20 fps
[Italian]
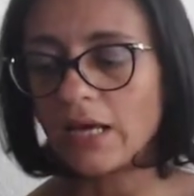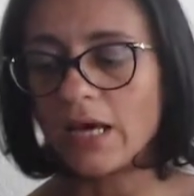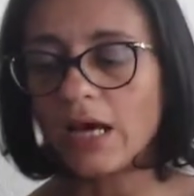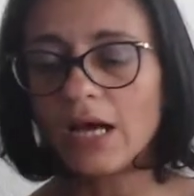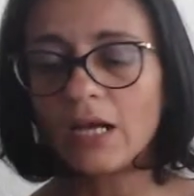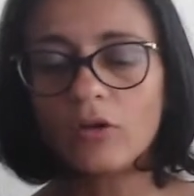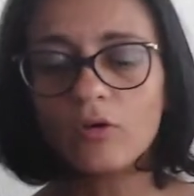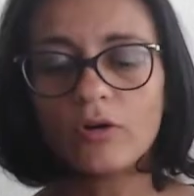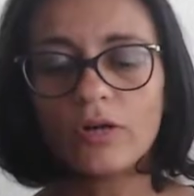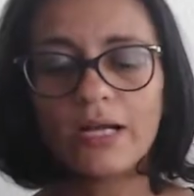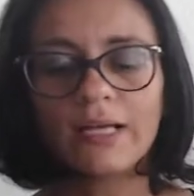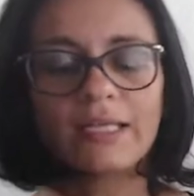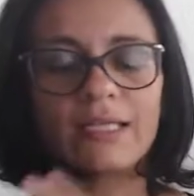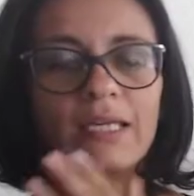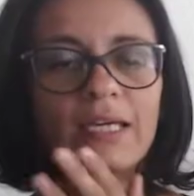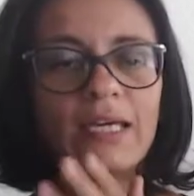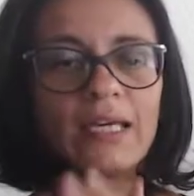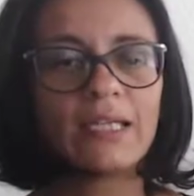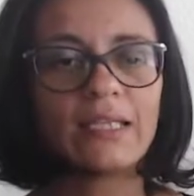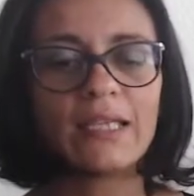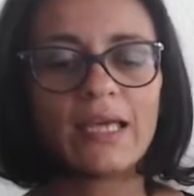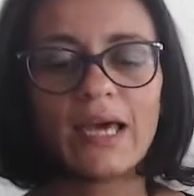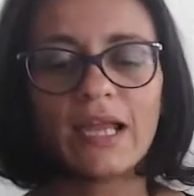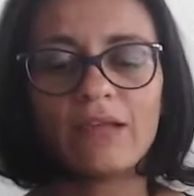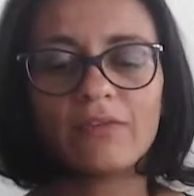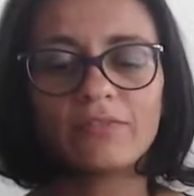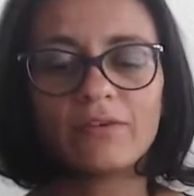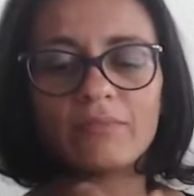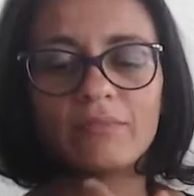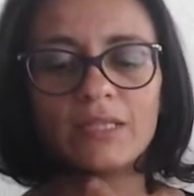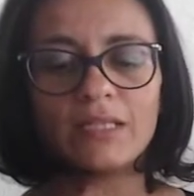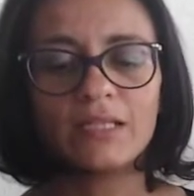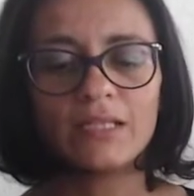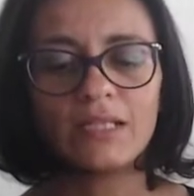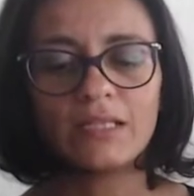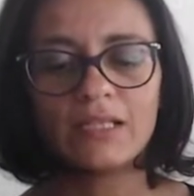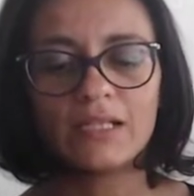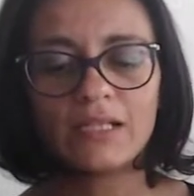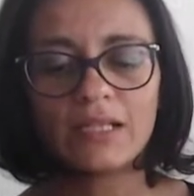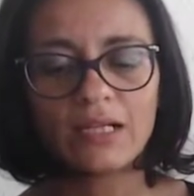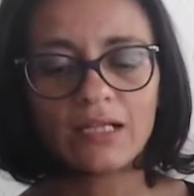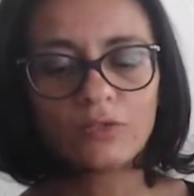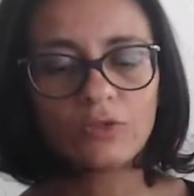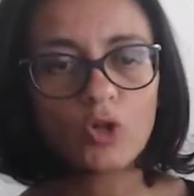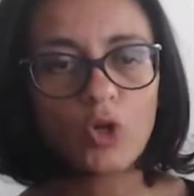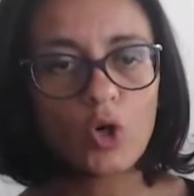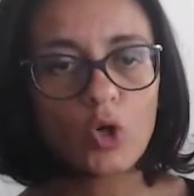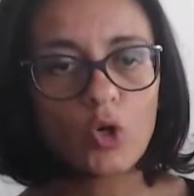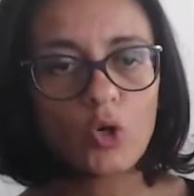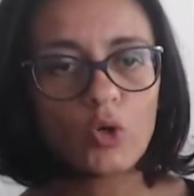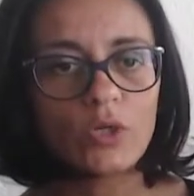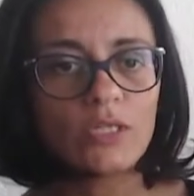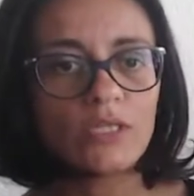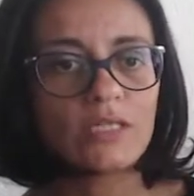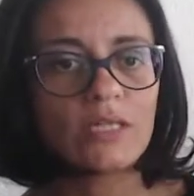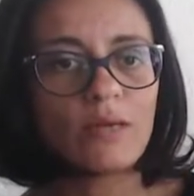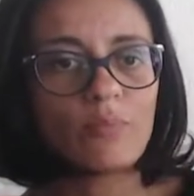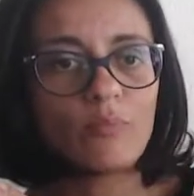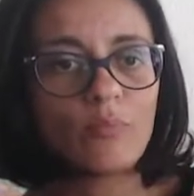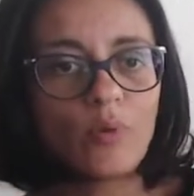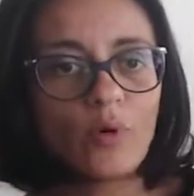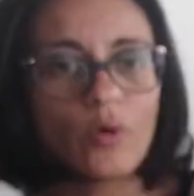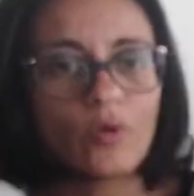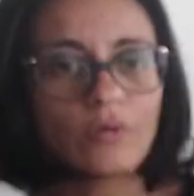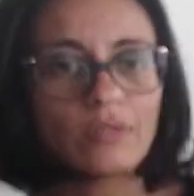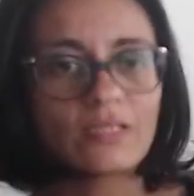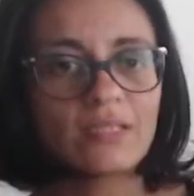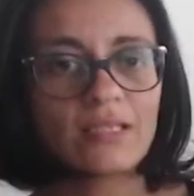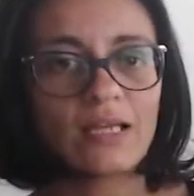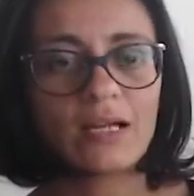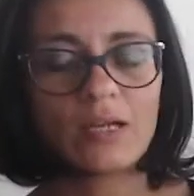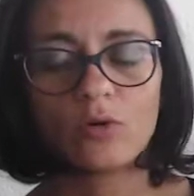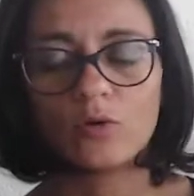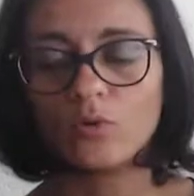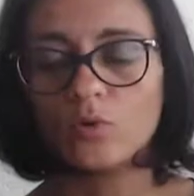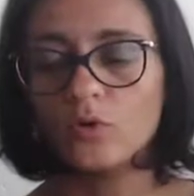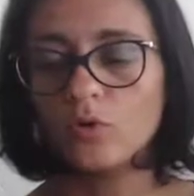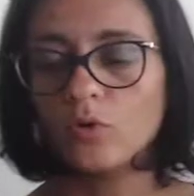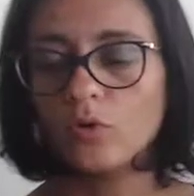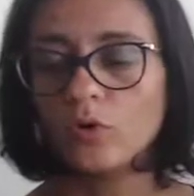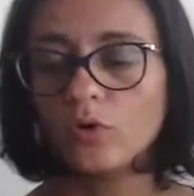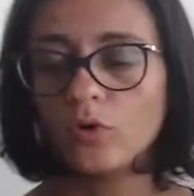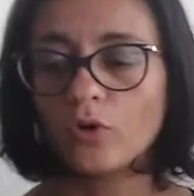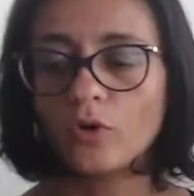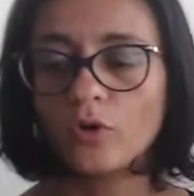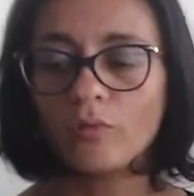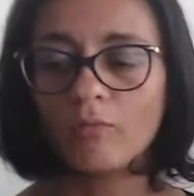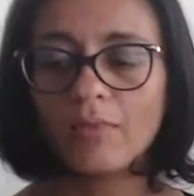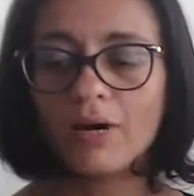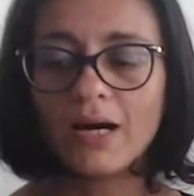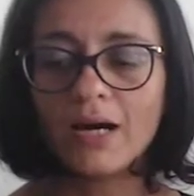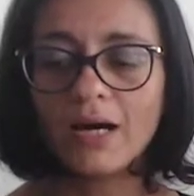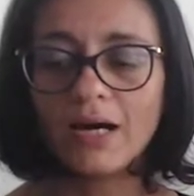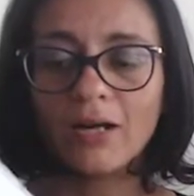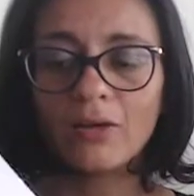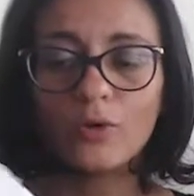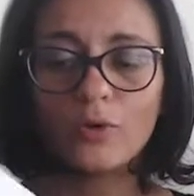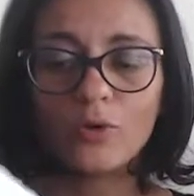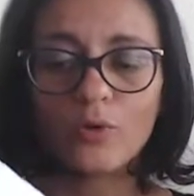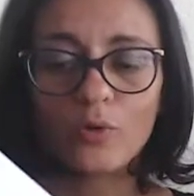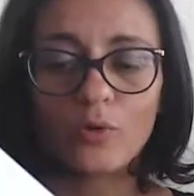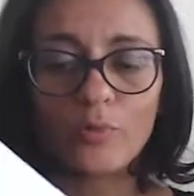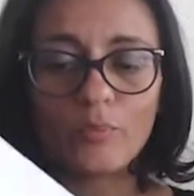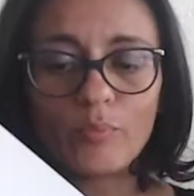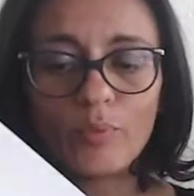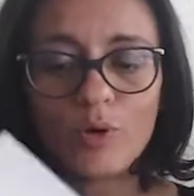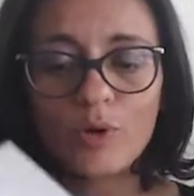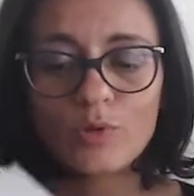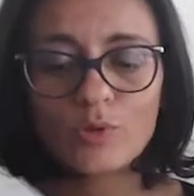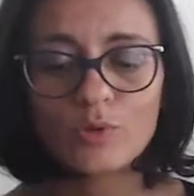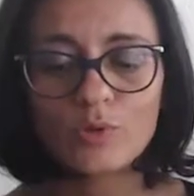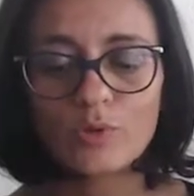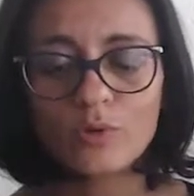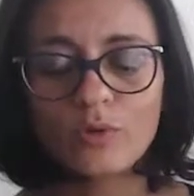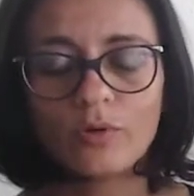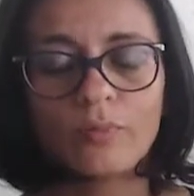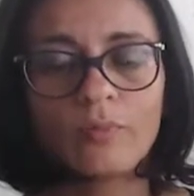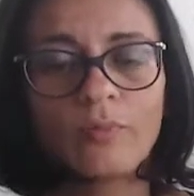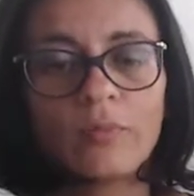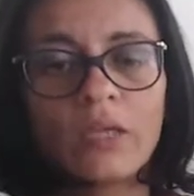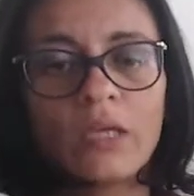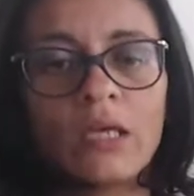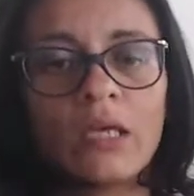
Allora chiede alla famiglia degli anatroccoli se può stare con loro, ma loro non possono.